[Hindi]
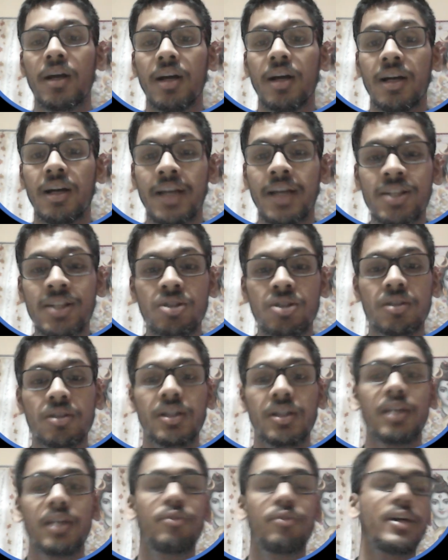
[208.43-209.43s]
लिस्ट
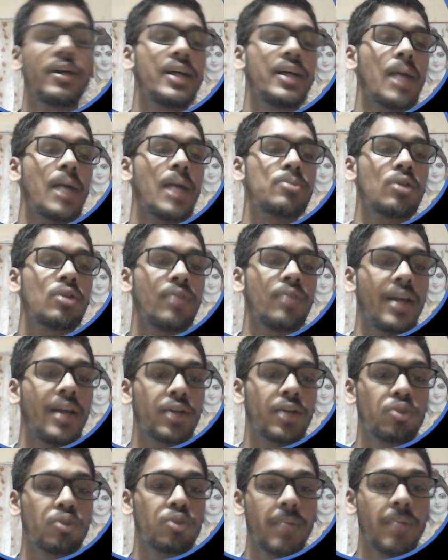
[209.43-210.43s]
द डिफरेंट टाइप्स ऑफ
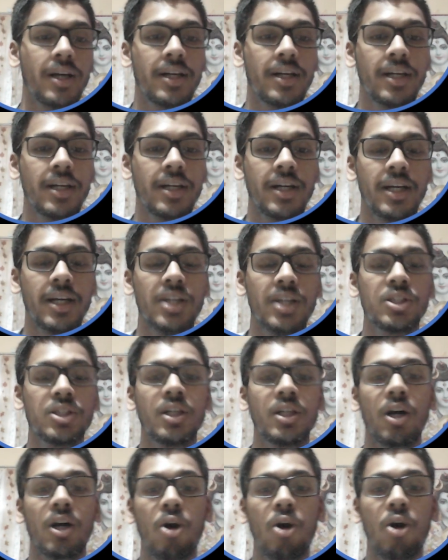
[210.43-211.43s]
इलेक्ट्रोमैग्नेटिक
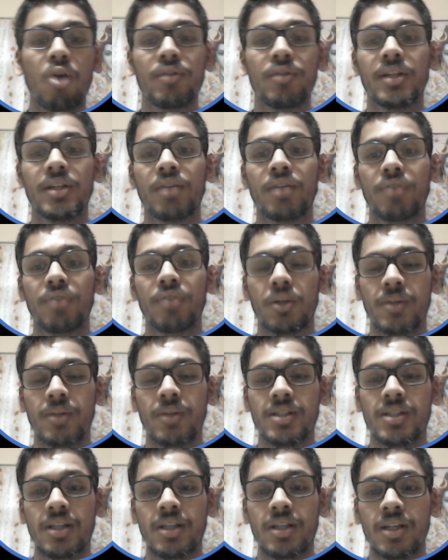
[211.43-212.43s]
रेडिएशन अलॉन्ग विद their
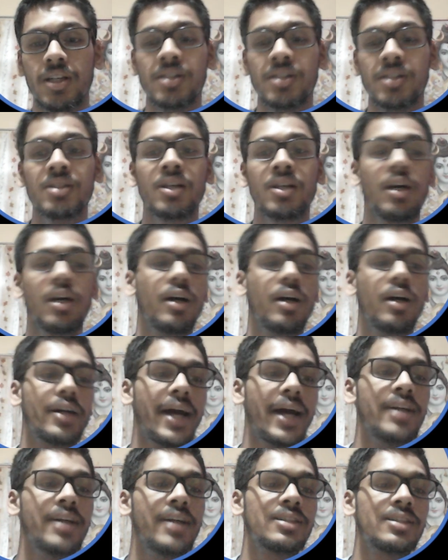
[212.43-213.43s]
फ्रिक्वेंसी ranges
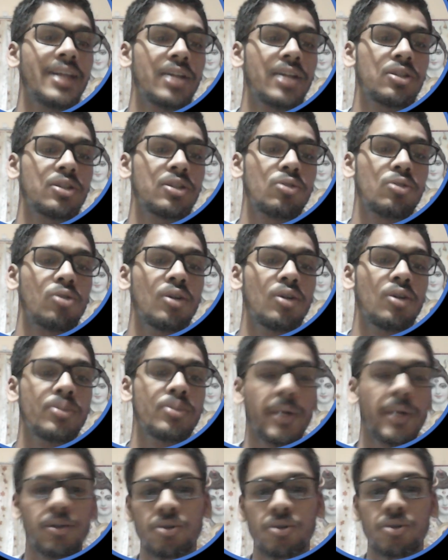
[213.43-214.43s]
राइट सिलेक्शन रूल ऑफ
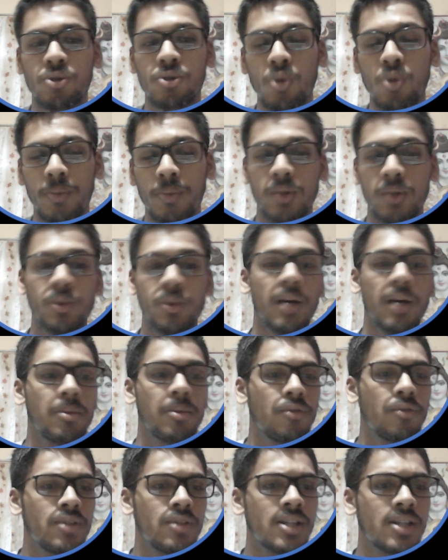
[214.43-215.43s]
स्पेक्ट्रोस्कोपी तो ये
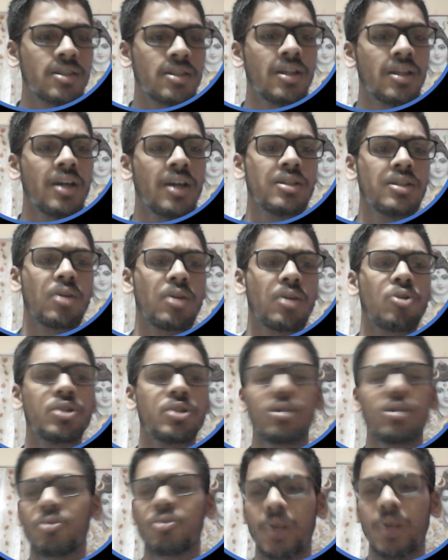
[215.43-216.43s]
आपके फिजिक्स से
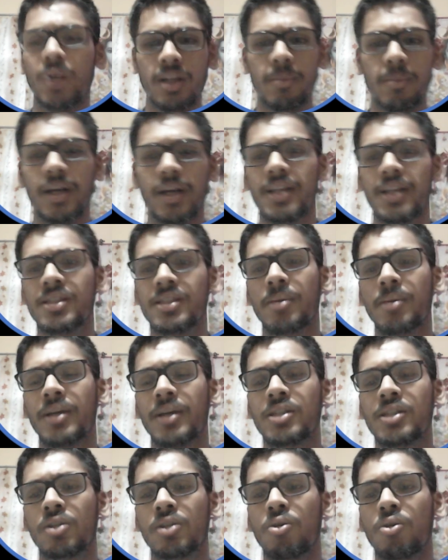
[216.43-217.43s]
क्वेश्चन क्वांटम मैकेनिक्स आप
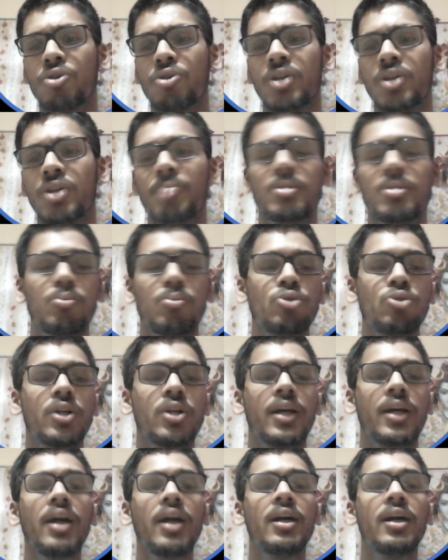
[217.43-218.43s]
कह सकते हो क्वेश्चन आपसे
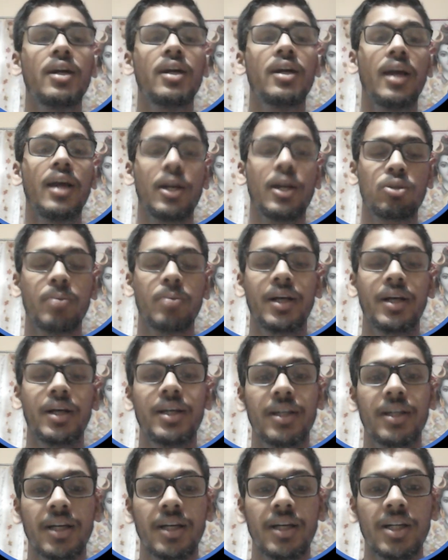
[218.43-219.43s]
पूछा गया
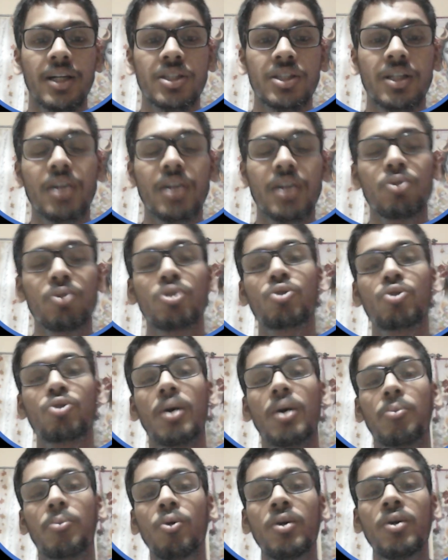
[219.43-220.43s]
इलेक्ट्रोमैग्नेटिक रेडिएशन का तो इसको
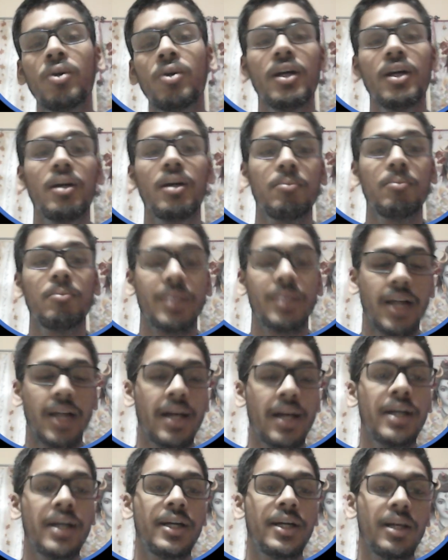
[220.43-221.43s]
आपको
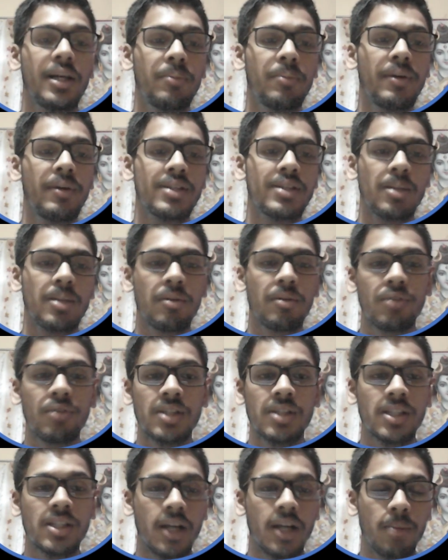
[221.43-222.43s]
बताने डिटेल पे जैसे आपने
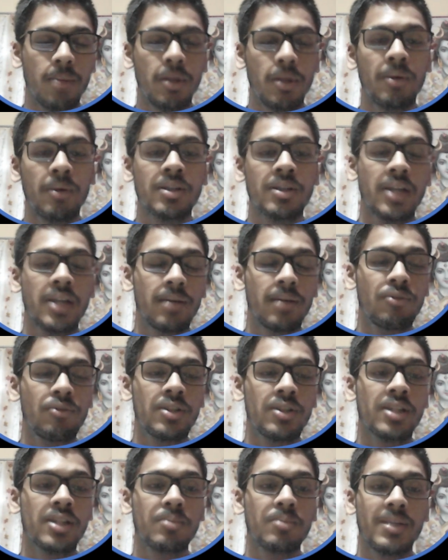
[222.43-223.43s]
फिजिक्स अगर आपकी पास है
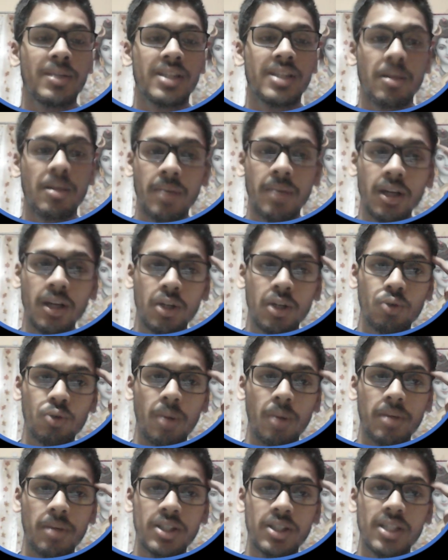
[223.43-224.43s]
फिजिक्स पी है तो
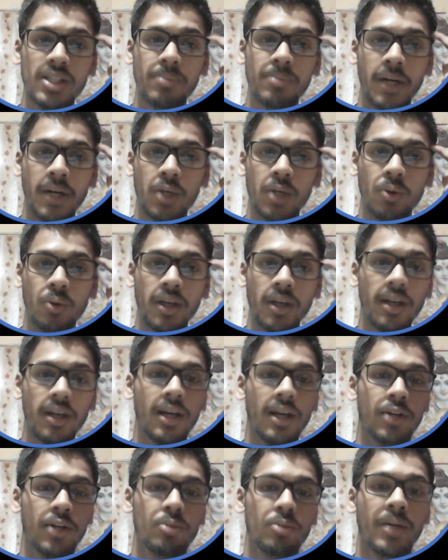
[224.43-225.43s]
आपने चीज़ पढ़ी होगी
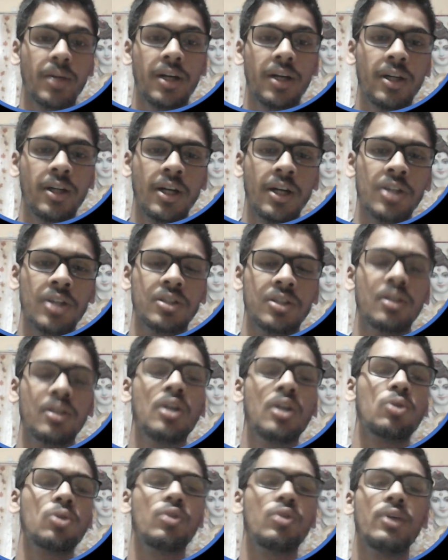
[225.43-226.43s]
इलेक्ट्रोमैग्नेटिक रेडिएशन
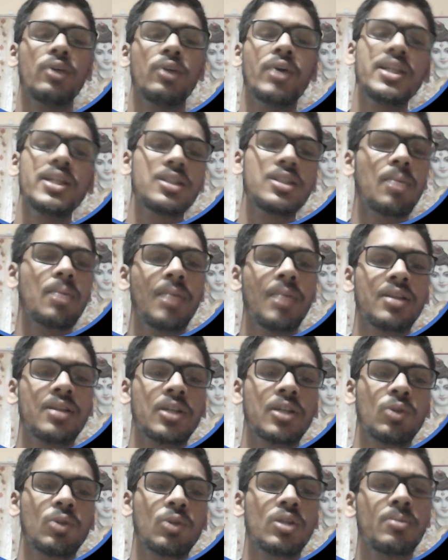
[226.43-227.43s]
तो ये वही चीज़ आप लिख
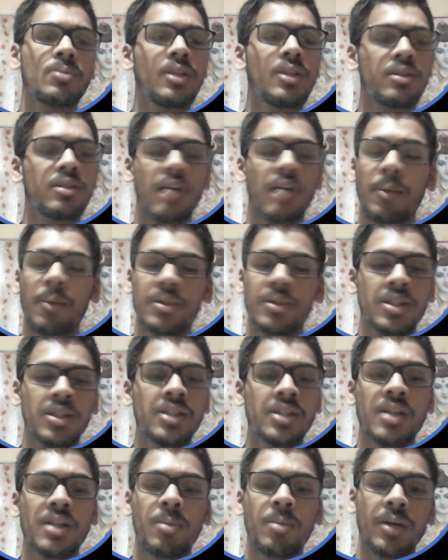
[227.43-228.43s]
सकते हो इसमें तो आपकी
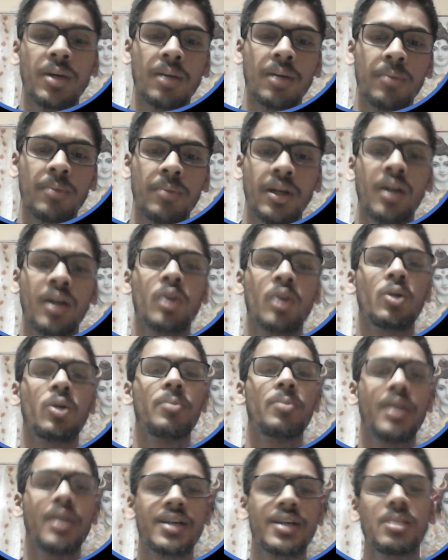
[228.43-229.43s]
चीज़ें सेम है यहाँ पर या तो
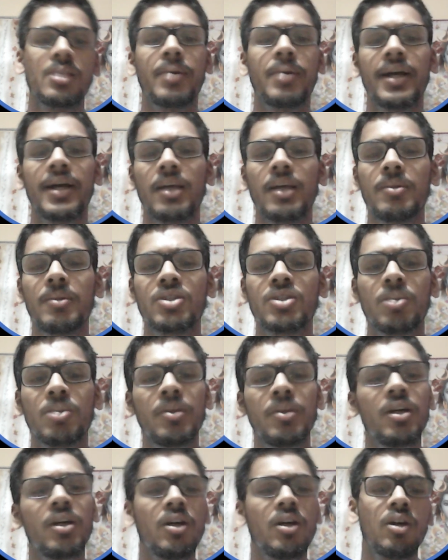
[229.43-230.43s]
आपने अलग से पढ़ा है केमिस्ट्री
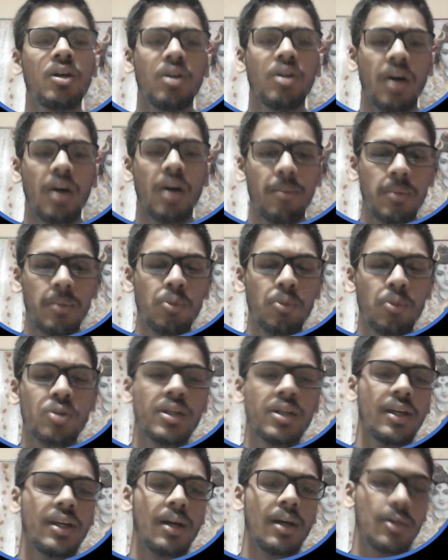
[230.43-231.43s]
पे अपनी बुक
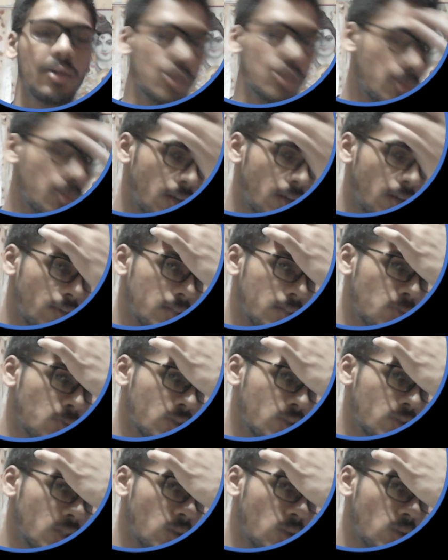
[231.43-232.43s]
से या किसी भी रेफरेंस
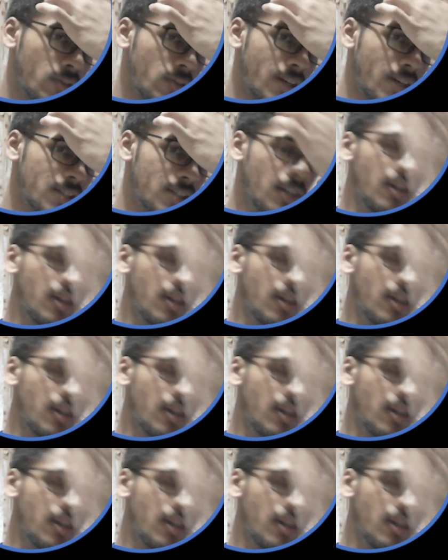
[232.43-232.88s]
बुक से तो वहाँ से